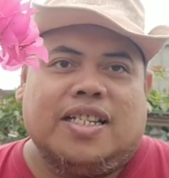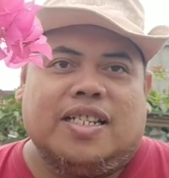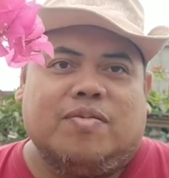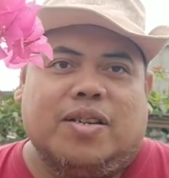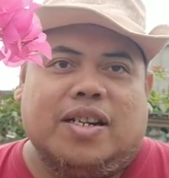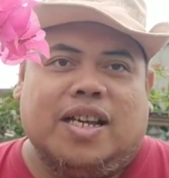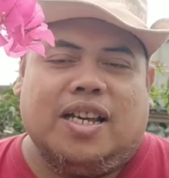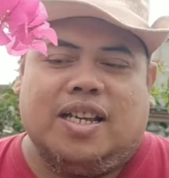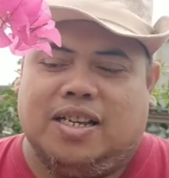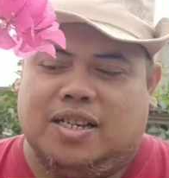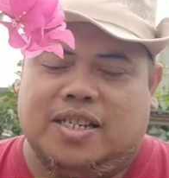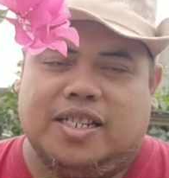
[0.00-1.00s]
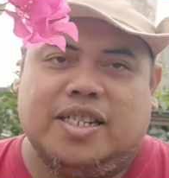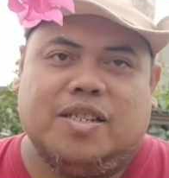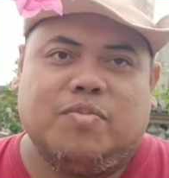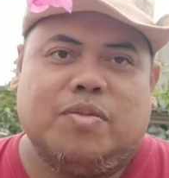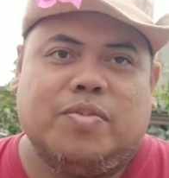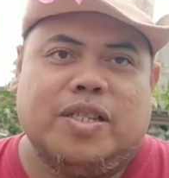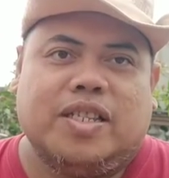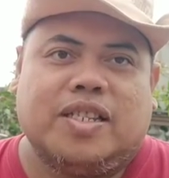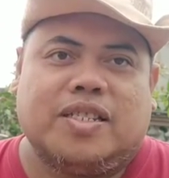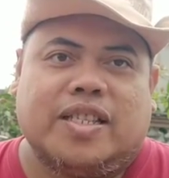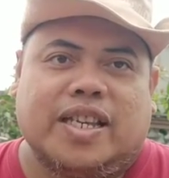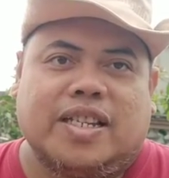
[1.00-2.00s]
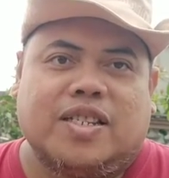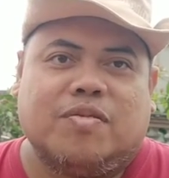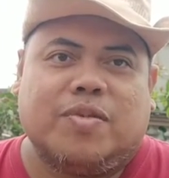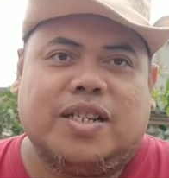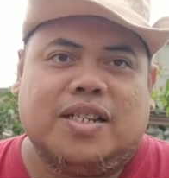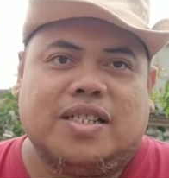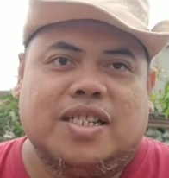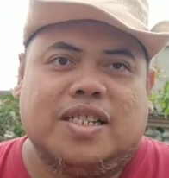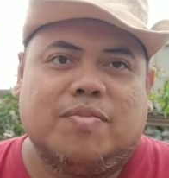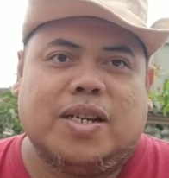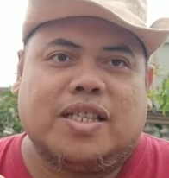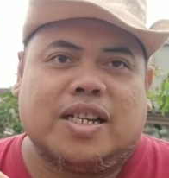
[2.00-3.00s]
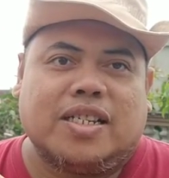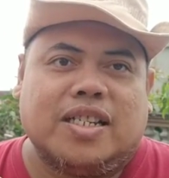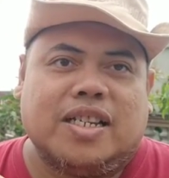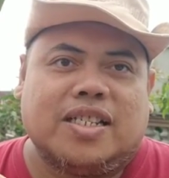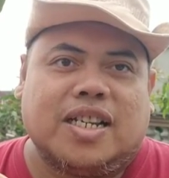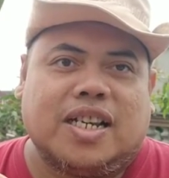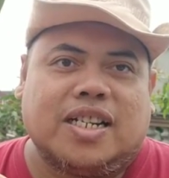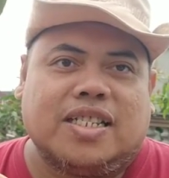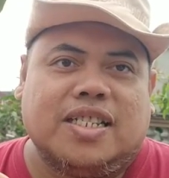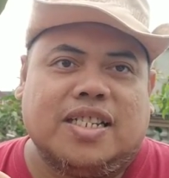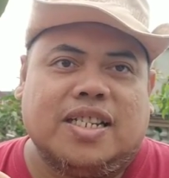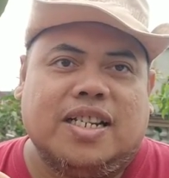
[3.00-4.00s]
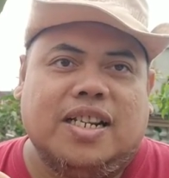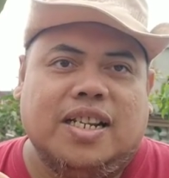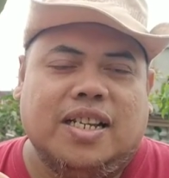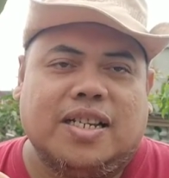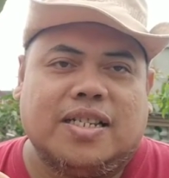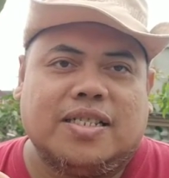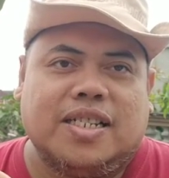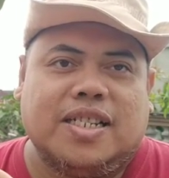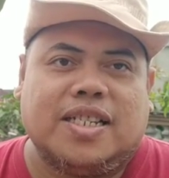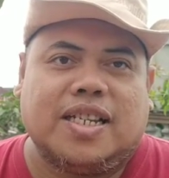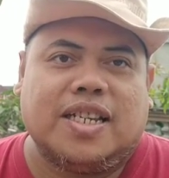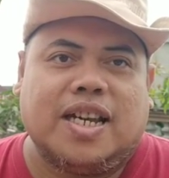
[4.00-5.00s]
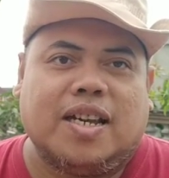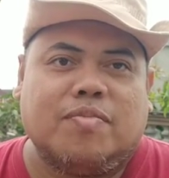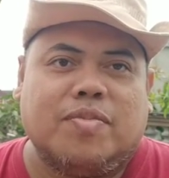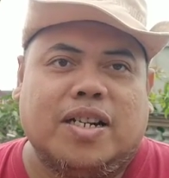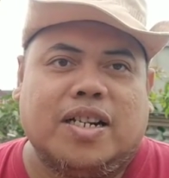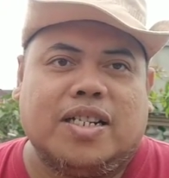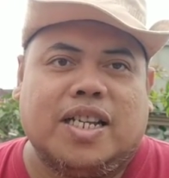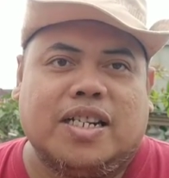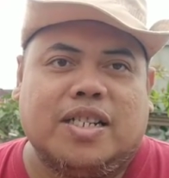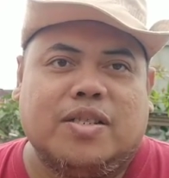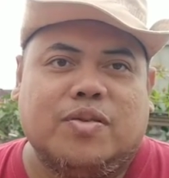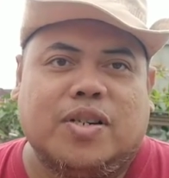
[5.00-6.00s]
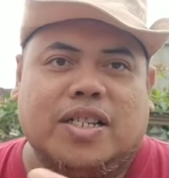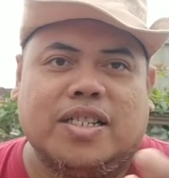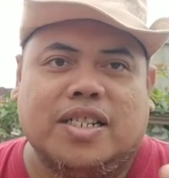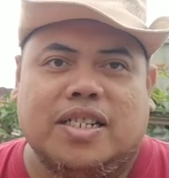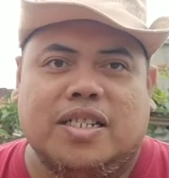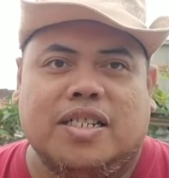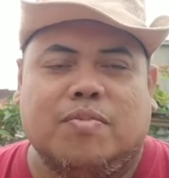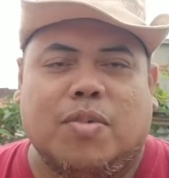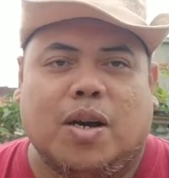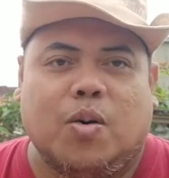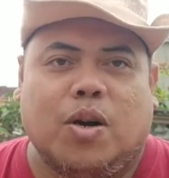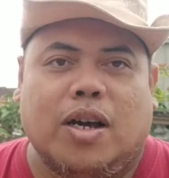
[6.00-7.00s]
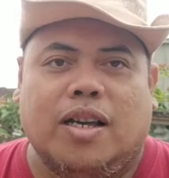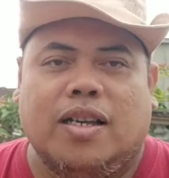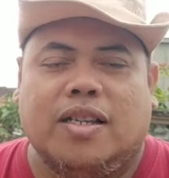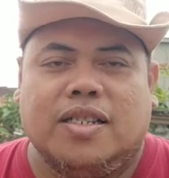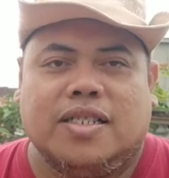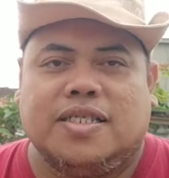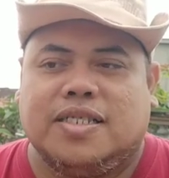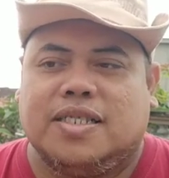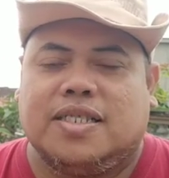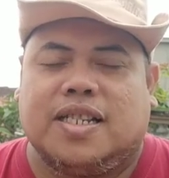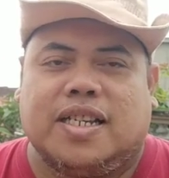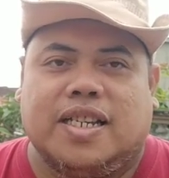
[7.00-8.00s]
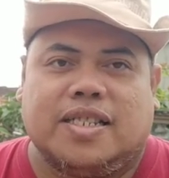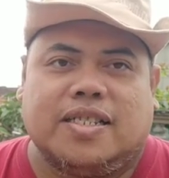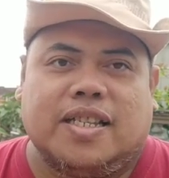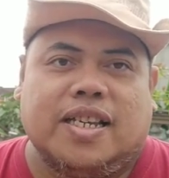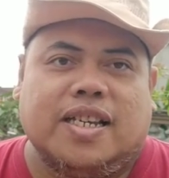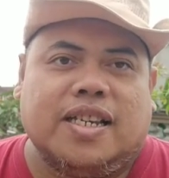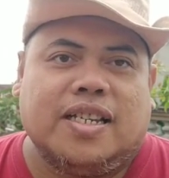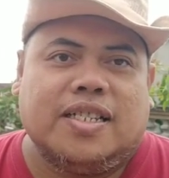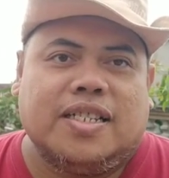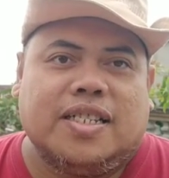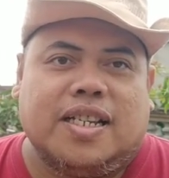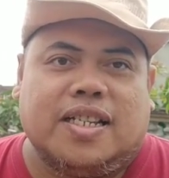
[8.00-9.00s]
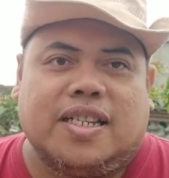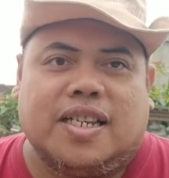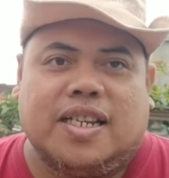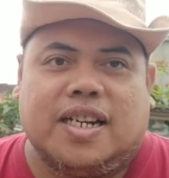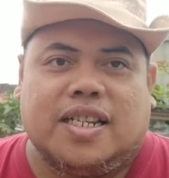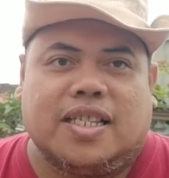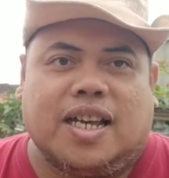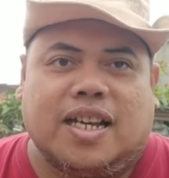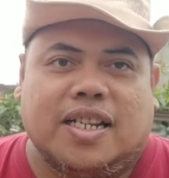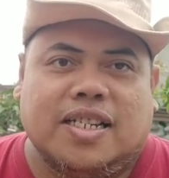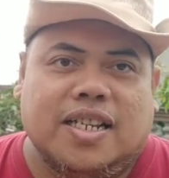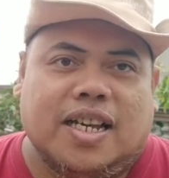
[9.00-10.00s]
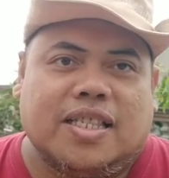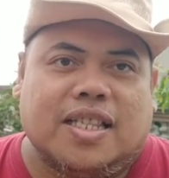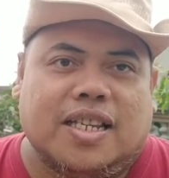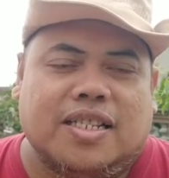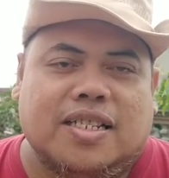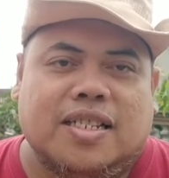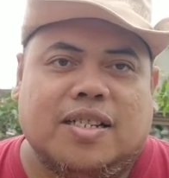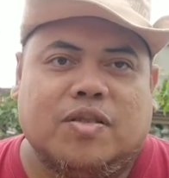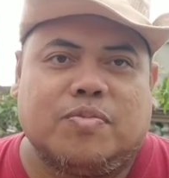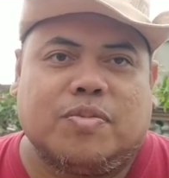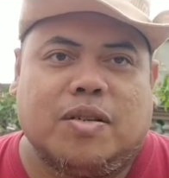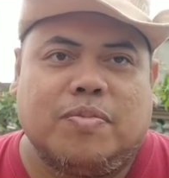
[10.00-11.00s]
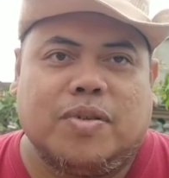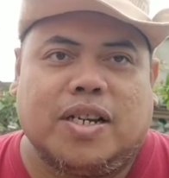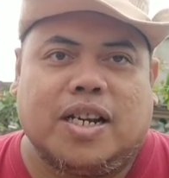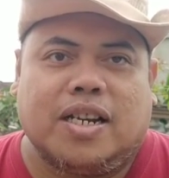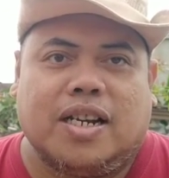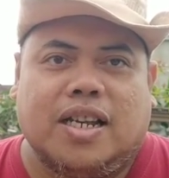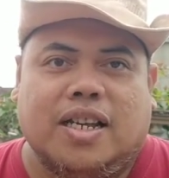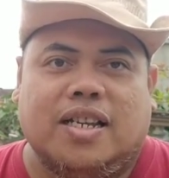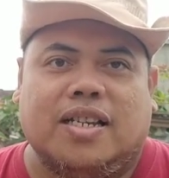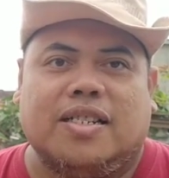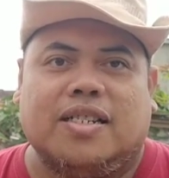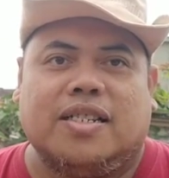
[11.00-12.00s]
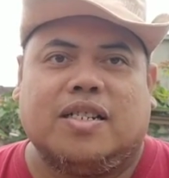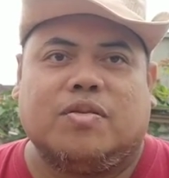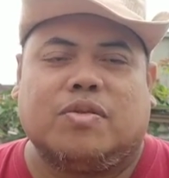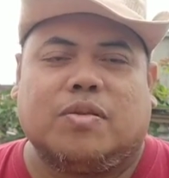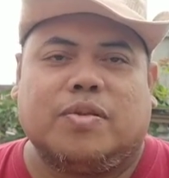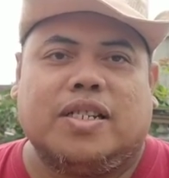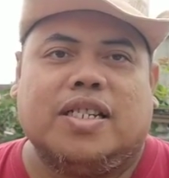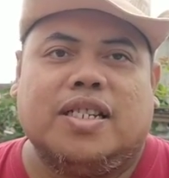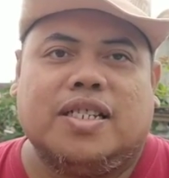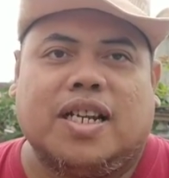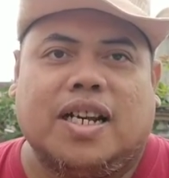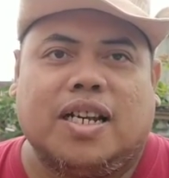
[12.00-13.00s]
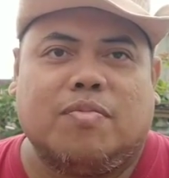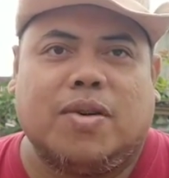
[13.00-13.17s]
dimana ini bibit stek sobat jadi batangnya sangat kecil jadi saya ambil dari indukannya di bawah saya stek dan saya letakkan di atas rooftop karena di rooftop ini sangat